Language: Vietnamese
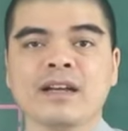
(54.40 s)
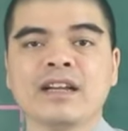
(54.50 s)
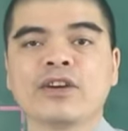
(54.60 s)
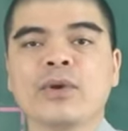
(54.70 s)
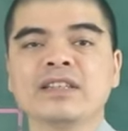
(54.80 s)

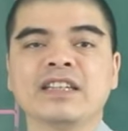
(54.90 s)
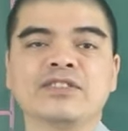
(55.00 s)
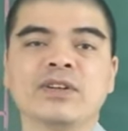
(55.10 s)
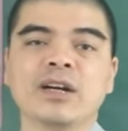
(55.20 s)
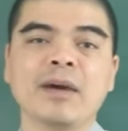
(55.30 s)
Lời khuyên
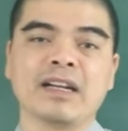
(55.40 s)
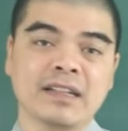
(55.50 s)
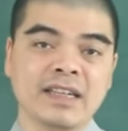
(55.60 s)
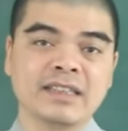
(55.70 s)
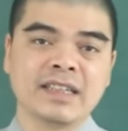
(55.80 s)
dành cho các bạn ở
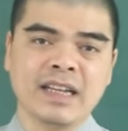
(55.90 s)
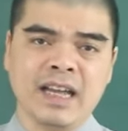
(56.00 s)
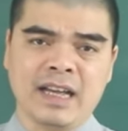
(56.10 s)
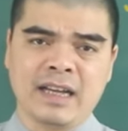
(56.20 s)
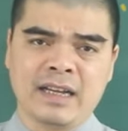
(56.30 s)
đây chính
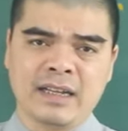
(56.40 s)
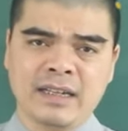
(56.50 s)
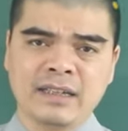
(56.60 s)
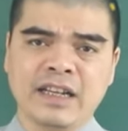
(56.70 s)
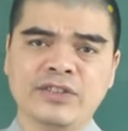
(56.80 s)
là
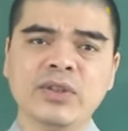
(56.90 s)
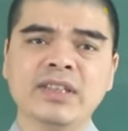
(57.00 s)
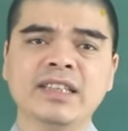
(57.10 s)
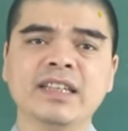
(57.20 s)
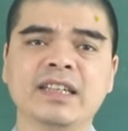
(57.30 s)
Để
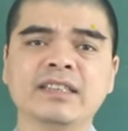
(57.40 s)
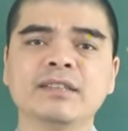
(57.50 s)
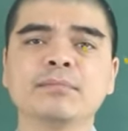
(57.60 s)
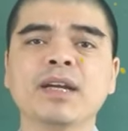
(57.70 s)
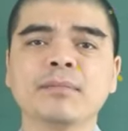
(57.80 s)
duy trì cái
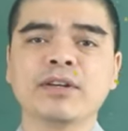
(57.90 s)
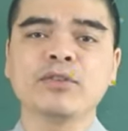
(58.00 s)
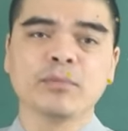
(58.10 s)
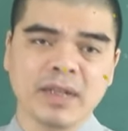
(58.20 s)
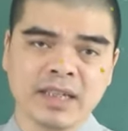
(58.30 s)
sự may mắn
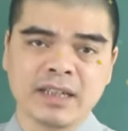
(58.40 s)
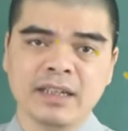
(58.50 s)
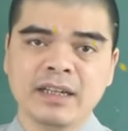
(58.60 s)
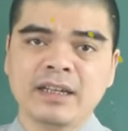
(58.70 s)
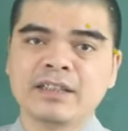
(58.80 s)
của mình ấy,
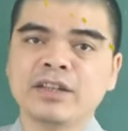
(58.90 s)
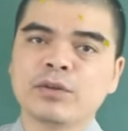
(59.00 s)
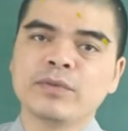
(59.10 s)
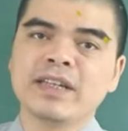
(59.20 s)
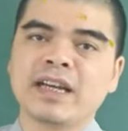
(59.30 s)
Thì
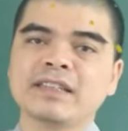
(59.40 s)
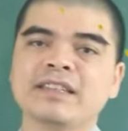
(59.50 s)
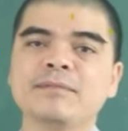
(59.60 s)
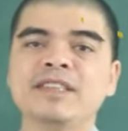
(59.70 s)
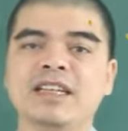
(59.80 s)
quý vị hãy chăm